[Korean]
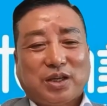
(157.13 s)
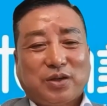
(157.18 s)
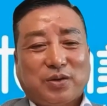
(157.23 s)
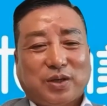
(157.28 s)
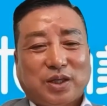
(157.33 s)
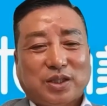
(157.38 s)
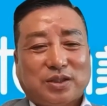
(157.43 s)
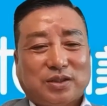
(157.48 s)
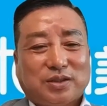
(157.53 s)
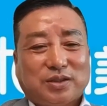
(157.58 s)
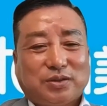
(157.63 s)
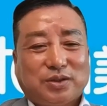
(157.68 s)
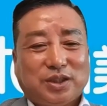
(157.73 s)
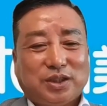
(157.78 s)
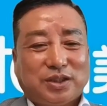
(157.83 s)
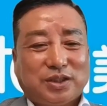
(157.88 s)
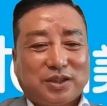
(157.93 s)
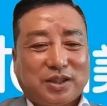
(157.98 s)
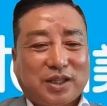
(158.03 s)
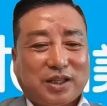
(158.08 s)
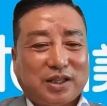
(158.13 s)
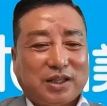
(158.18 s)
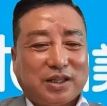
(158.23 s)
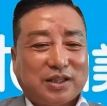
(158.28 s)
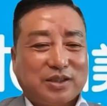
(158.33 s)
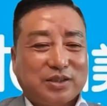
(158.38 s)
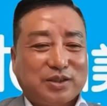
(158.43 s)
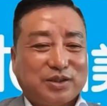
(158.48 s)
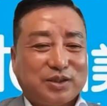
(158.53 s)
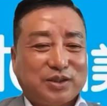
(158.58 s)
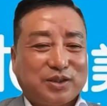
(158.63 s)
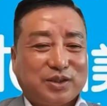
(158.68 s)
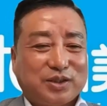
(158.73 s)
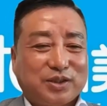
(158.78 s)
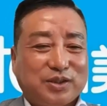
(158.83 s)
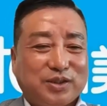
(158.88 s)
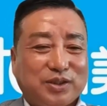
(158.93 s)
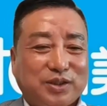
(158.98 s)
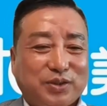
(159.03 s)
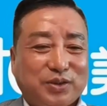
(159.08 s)
회사에 와서 일을 하고
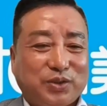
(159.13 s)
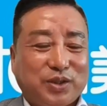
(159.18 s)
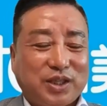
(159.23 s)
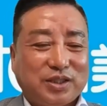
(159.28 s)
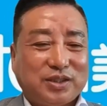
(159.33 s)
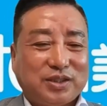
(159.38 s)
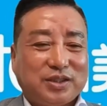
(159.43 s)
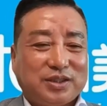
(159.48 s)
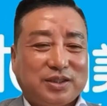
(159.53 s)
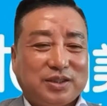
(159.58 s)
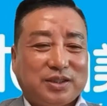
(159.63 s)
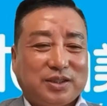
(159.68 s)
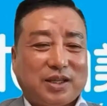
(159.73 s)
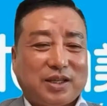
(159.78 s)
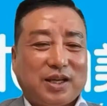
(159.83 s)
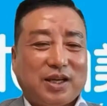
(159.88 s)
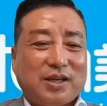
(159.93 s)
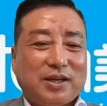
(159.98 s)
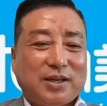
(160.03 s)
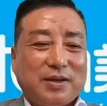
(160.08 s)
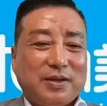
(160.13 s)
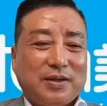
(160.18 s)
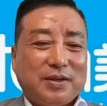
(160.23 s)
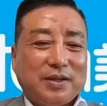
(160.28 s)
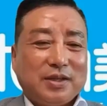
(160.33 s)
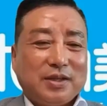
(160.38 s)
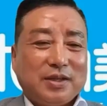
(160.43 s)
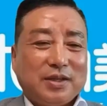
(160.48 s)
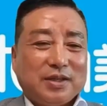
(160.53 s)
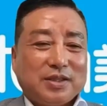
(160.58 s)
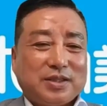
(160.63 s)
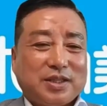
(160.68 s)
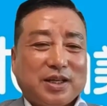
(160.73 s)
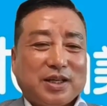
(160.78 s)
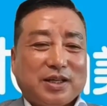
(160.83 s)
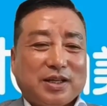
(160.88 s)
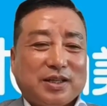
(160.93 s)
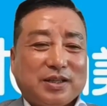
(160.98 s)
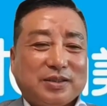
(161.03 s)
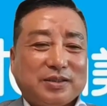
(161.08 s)
그래서 거기 있을 때
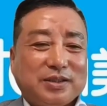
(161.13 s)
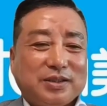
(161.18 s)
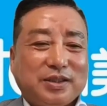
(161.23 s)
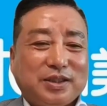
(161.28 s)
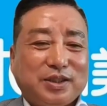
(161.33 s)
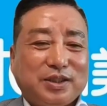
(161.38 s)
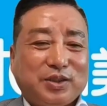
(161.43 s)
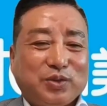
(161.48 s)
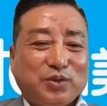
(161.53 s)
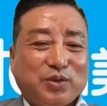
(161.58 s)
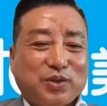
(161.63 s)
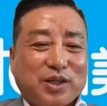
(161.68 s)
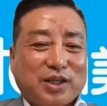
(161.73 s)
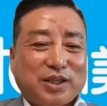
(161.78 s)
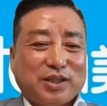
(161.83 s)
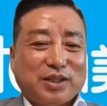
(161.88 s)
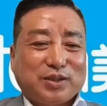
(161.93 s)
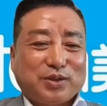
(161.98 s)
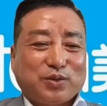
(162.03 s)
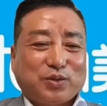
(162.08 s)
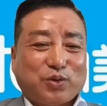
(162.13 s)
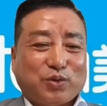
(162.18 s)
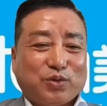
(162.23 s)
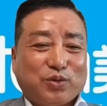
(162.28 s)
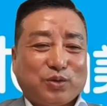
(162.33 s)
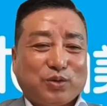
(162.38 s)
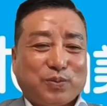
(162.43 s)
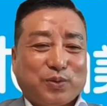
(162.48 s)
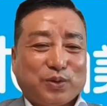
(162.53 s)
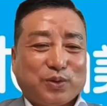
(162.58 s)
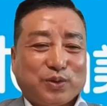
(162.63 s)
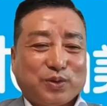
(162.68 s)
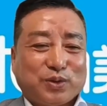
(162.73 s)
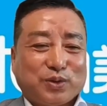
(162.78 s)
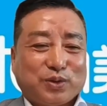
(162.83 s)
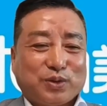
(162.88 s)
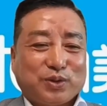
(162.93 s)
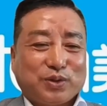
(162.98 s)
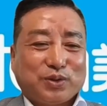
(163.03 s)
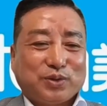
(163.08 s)
제가 2년 동안에서 돈을
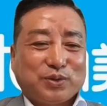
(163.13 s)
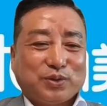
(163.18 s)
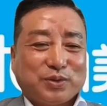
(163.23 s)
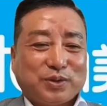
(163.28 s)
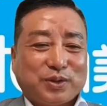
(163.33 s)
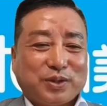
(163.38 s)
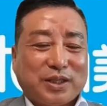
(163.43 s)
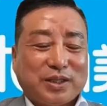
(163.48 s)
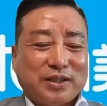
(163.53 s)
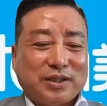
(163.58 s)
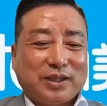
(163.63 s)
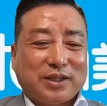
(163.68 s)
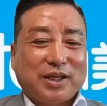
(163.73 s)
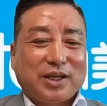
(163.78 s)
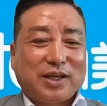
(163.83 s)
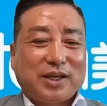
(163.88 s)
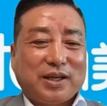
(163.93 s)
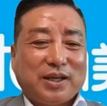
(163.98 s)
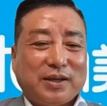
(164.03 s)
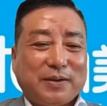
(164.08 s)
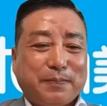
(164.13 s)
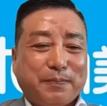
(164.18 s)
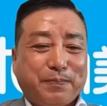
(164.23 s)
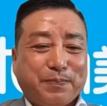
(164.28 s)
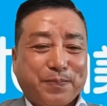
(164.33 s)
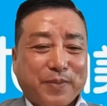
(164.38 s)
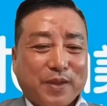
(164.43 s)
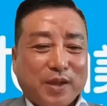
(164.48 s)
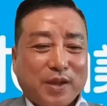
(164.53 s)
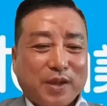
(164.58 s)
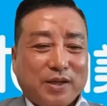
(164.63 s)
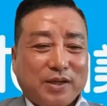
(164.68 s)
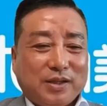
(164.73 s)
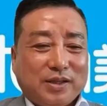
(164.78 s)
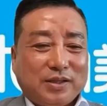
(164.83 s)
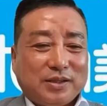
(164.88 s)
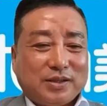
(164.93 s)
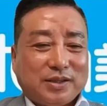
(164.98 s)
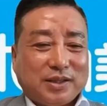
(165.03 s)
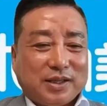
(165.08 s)
벌어서 할 때
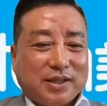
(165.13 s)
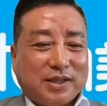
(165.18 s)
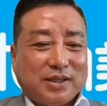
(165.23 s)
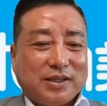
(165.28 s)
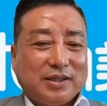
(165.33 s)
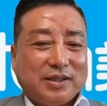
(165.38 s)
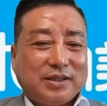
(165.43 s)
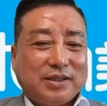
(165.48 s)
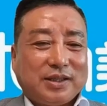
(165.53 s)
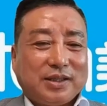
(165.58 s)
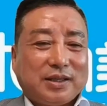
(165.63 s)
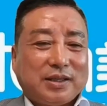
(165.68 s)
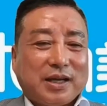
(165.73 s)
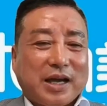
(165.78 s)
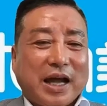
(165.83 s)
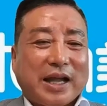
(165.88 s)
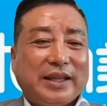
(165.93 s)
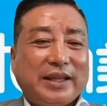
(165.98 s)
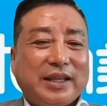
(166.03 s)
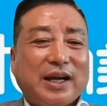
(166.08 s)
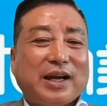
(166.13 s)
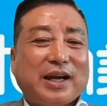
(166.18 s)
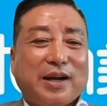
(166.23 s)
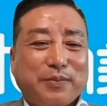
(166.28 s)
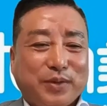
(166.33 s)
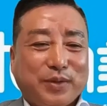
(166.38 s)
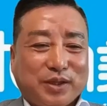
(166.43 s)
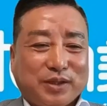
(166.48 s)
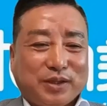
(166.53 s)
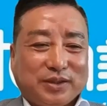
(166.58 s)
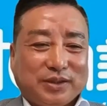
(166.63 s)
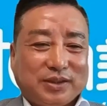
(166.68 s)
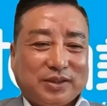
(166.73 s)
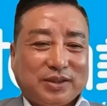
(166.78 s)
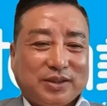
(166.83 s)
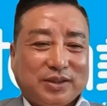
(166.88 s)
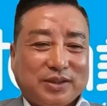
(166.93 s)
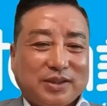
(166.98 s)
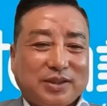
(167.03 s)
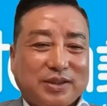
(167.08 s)
제가 안
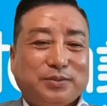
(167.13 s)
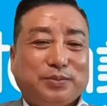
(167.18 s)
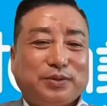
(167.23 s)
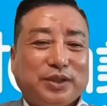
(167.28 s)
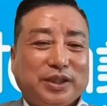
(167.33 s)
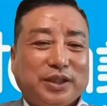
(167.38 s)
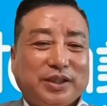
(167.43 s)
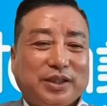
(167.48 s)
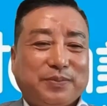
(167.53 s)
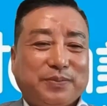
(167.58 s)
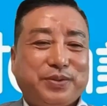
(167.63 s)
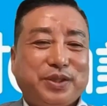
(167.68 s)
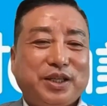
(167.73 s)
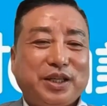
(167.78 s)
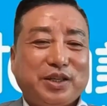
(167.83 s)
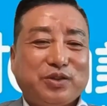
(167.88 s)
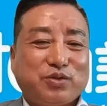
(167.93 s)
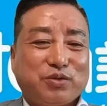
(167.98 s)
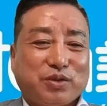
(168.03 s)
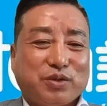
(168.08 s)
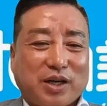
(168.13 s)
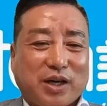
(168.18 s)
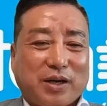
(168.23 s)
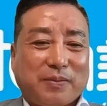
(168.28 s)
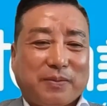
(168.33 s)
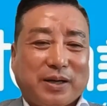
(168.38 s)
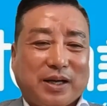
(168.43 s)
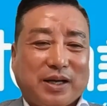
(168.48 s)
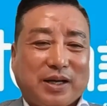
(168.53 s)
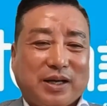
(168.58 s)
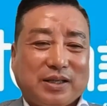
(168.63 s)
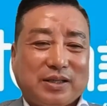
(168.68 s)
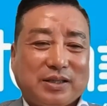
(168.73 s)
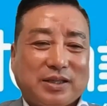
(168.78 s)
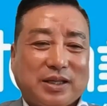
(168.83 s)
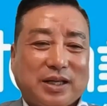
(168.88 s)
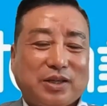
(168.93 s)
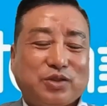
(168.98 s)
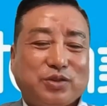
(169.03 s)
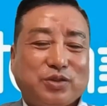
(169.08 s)
나가면 그분한테 피해 줄까봐
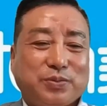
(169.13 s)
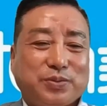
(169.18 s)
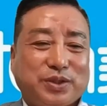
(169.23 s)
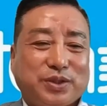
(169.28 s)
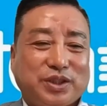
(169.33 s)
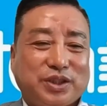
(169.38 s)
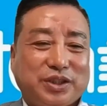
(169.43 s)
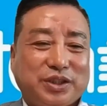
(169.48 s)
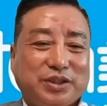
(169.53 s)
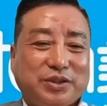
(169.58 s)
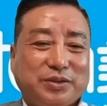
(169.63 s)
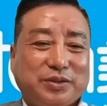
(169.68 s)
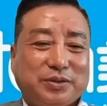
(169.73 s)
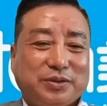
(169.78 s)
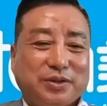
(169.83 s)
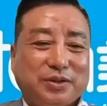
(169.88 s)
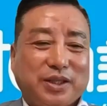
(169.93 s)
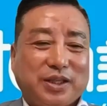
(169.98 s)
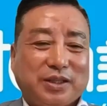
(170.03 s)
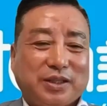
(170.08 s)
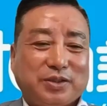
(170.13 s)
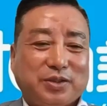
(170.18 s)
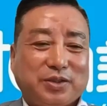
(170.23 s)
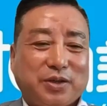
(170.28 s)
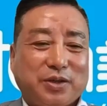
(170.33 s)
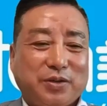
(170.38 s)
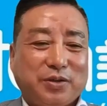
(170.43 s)
할 수 없이 이런 하기